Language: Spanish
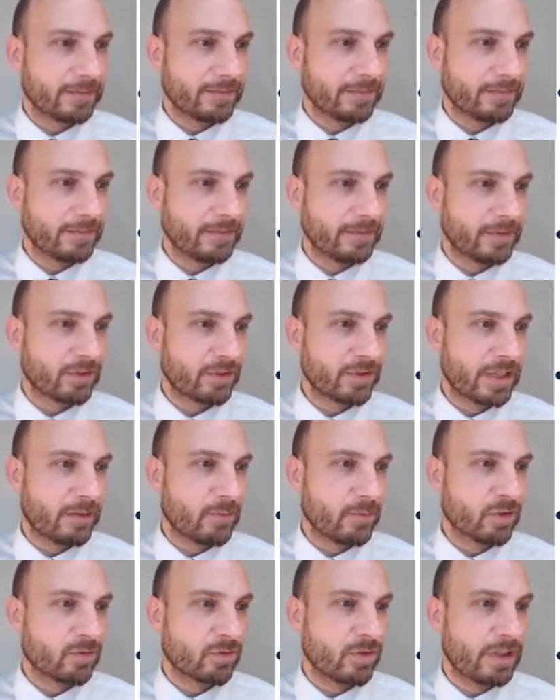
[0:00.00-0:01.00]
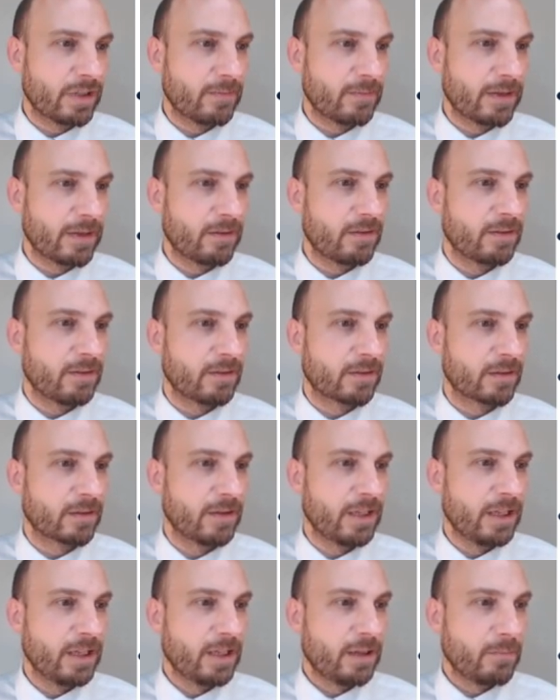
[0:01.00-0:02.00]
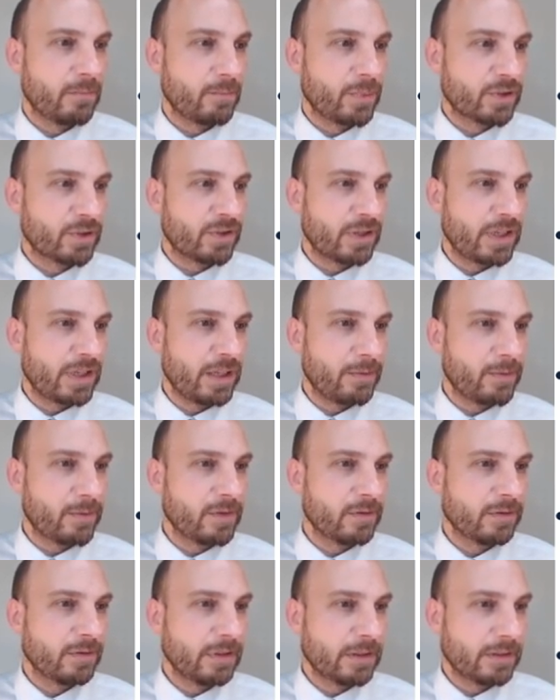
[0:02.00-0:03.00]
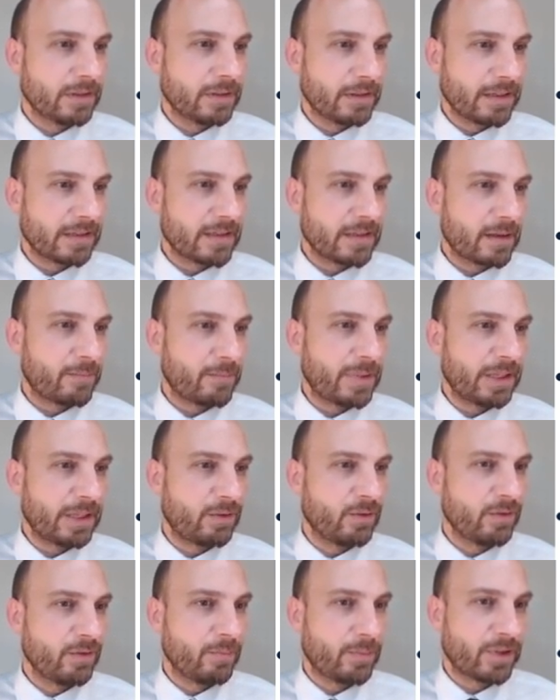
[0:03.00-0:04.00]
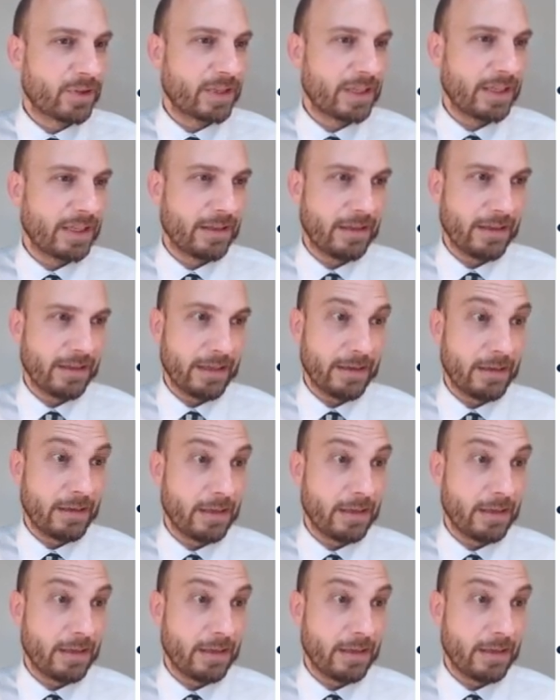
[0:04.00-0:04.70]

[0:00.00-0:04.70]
nos quedamos con el valor positivo de esa amplitud porque